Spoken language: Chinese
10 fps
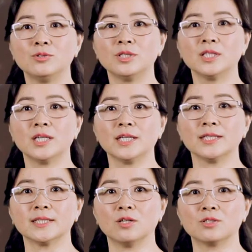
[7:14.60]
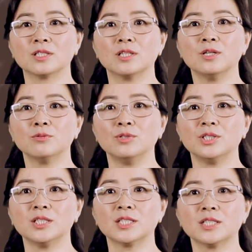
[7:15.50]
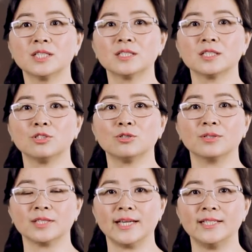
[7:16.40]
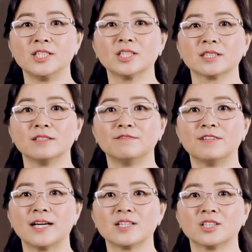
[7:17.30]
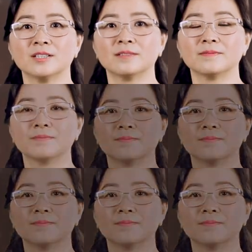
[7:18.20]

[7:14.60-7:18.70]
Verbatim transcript: 均可以导致女性生殖系统炎症的发生。